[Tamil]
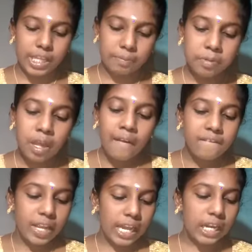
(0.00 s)
விதம்
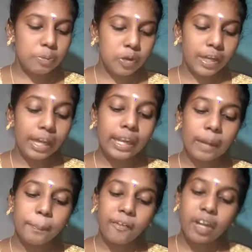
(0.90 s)
வேறு மொழியில்
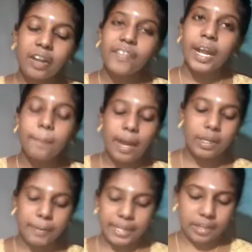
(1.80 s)
கற்பவர்களை விட
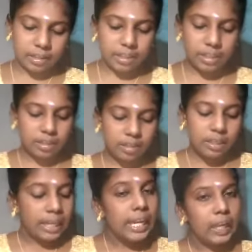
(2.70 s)
மாறுபடுகிறது
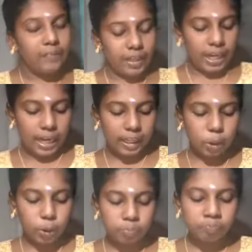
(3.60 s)
இவை
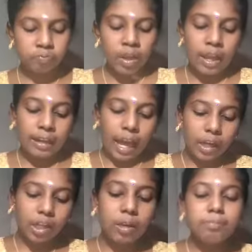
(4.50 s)
அனைத்தும்
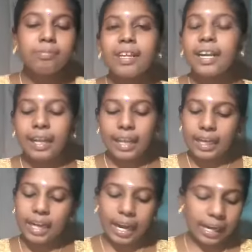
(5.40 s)
கற்கும் திறனை
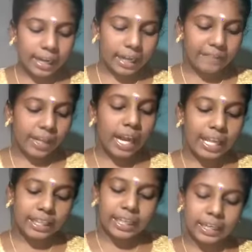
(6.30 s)
நாளடைவில்
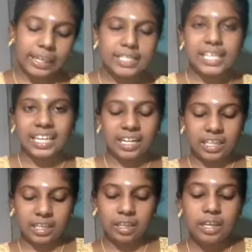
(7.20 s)
அதிகரிக்க
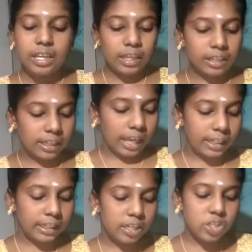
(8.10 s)
செய்கிறது இது
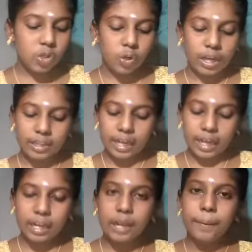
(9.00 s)
கற்கின்ற
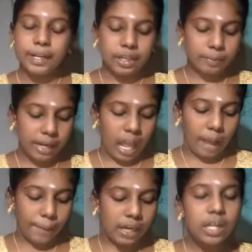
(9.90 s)
குழந்தைகளுக்கு
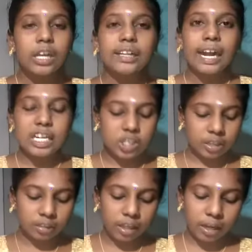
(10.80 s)
மட்டுமல்லாமல்
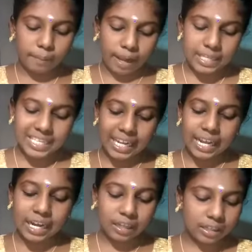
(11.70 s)
கற்றுத்தரும்
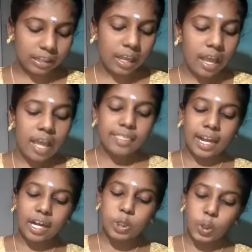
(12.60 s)
ஆசிரியர்களுக்கு
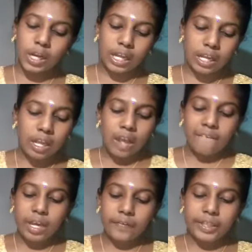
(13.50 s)
தங்கள் சொல்ல
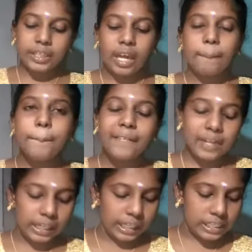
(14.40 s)
வருவதை
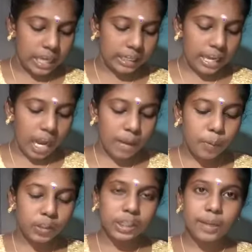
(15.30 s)
கற்பவருக்கு சரியாக
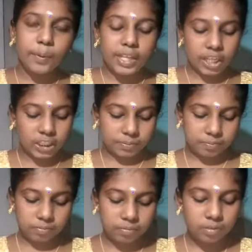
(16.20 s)
போதிக்க முடிகிறது
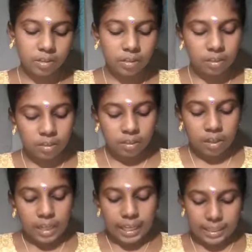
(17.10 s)

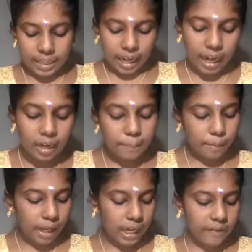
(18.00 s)
இதனால்
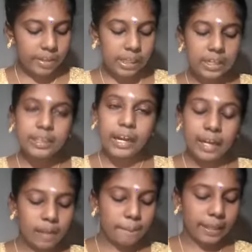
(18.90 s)
மாணவர்களின்
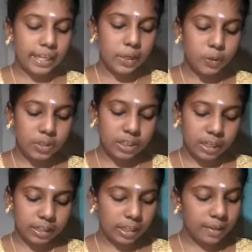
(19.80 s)
தன்னம்பிக்கை
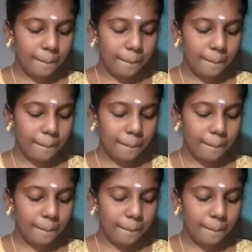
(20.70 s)
கூடுகிறது